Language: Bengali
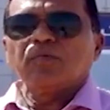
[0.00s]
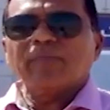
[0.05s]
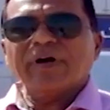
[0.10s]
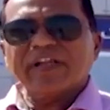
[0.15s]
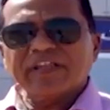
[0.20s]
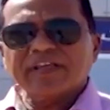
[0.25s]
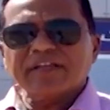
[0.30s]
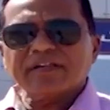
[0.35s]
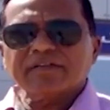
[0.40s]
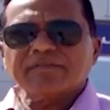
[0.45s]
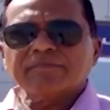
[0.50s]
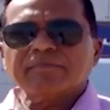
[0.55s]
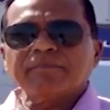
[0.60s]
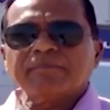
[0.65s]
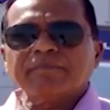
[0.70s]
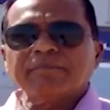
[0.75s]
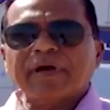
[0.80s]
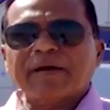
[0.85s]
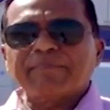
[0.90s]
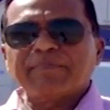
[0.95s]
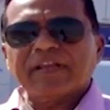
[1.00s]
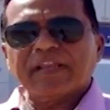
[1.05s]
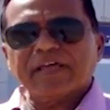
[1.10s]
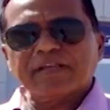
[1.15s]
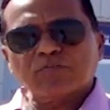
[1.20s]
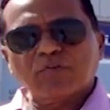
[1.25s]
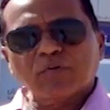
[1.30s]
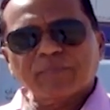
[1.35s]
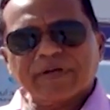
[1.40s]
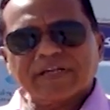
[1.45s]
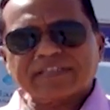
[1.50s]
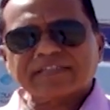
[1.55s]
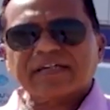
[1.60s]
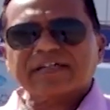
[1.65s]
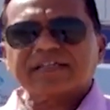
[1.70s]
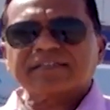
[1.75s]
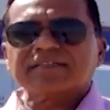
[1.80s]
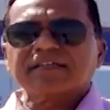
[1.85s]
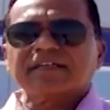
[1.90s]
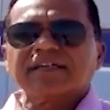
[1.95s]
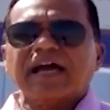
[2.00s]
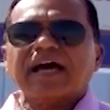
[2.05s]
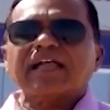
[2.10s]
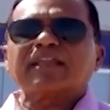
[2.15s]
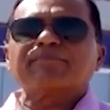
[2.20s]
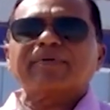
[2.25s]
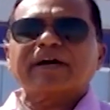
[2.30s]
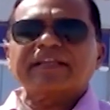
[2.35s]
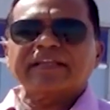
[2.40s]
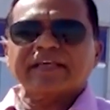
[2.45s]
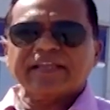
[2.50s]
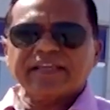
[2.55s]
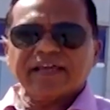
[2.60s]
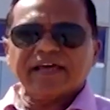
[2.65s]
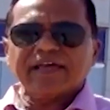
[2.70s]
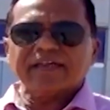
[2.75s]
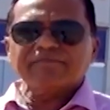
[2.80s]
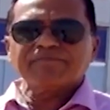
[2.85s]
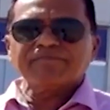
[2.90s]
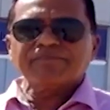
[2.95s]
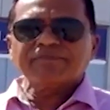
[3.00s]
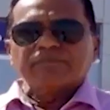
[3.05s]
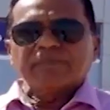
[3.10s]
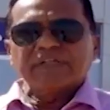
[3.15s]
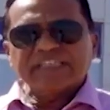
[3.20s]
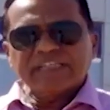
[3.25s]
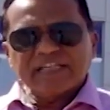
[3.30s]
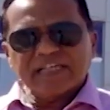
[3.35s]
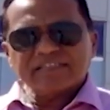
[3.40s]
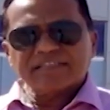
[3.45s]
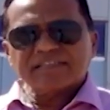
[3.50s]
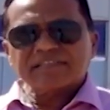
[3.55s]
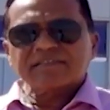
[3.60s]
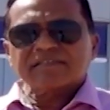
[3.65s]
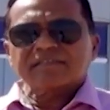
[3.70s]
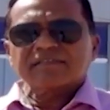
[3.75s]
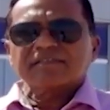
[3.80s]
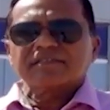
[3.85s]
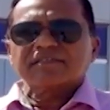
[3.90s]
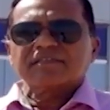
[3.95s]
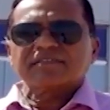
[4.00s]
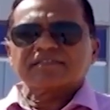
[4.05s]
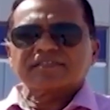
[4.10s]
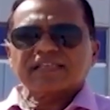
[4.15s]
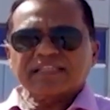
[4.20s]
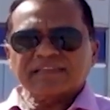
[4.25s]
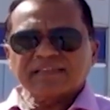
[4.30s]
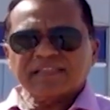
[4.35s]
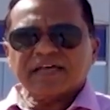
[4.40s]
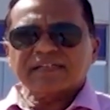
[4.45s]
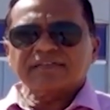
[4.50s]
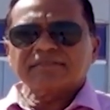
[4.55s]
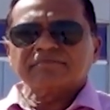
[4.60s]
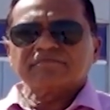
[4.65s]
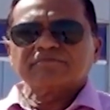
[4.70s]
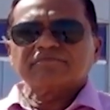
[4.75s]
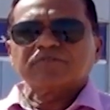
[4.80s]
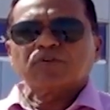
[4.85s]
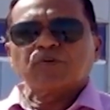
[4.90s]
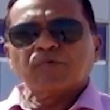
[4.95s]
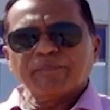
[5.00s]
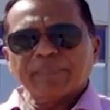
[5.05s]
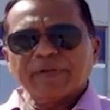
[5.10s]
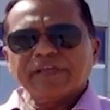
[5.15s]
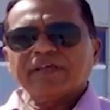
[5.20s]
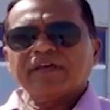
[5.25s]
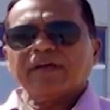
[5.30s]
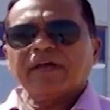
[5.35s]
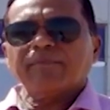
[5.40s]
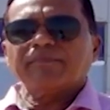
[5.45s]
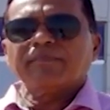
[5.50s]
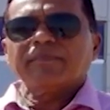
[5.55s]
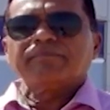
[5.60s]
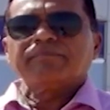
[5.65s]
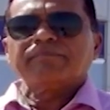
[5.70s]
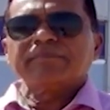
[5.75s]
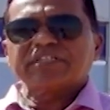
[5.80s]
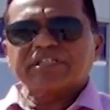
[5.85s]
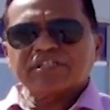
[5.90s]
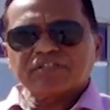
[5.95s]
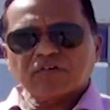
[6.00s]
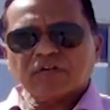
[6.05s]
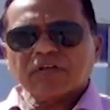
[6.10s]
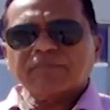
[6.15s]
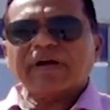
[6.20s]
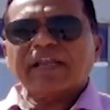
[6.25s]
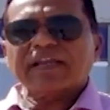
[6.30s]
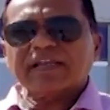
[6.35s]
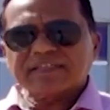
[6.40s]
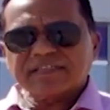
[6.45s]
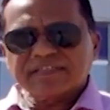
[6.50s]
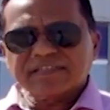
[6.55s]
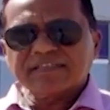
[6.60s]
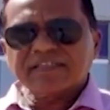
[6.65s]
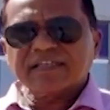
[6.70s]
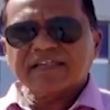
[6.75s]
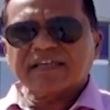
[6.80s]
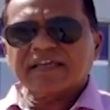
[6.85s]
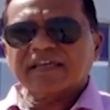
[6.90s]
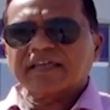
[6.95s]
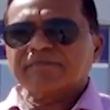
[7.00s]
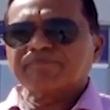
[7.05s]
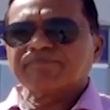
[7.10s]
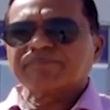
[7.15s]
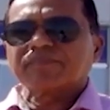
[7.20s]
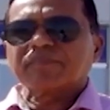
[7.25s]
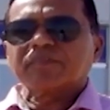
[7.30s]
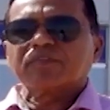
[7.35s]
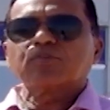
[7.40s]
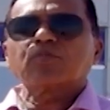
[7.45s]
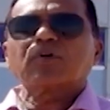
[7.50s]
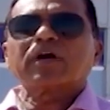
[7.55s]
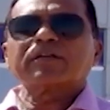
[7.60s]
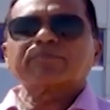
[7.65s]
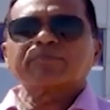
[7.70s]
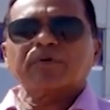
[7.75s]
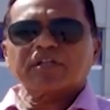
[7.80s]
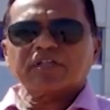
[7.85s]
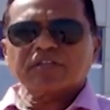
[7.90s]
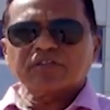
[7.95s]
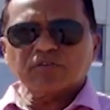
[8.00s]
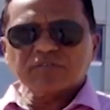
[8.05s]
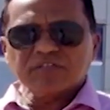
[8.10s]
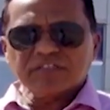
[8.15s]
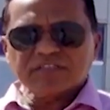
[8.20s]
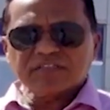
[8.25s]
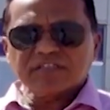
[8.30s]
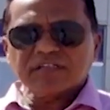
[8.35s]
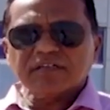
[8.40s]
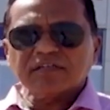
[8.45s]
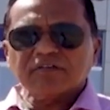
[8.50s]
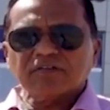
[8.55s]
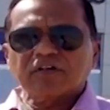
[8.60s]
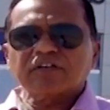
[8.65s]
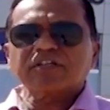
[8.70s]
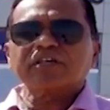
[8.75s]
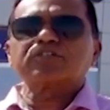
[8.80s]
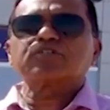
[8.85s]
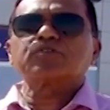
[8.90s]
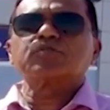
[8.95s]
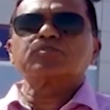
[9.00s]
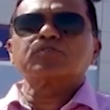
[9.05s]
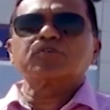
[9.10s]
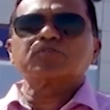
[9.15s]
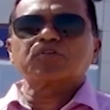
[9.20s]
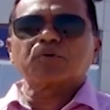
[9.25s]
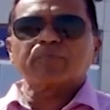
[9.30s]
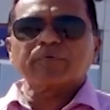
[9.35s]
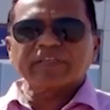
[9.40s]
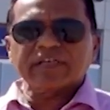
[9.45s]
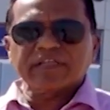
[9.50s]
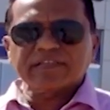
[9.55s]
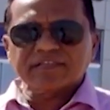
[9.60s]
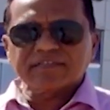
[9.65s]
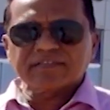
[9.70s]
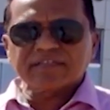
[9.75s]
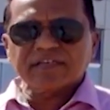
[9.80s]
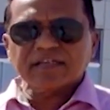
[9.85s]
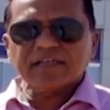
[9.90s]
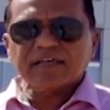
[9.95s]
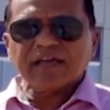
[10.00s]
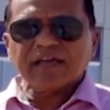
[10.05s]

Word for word: ওমানের মাবেলার খুব কাছাকাছি হালবান এরিয়ায় মদিনাথ সন্দান ওবেনিয়া বিশেষ করে বাংলাদেশিদেরকে দোকান বরাদ্দ দিচ্ছে অনেক সুযোগ সুবিধা দিচ্ছে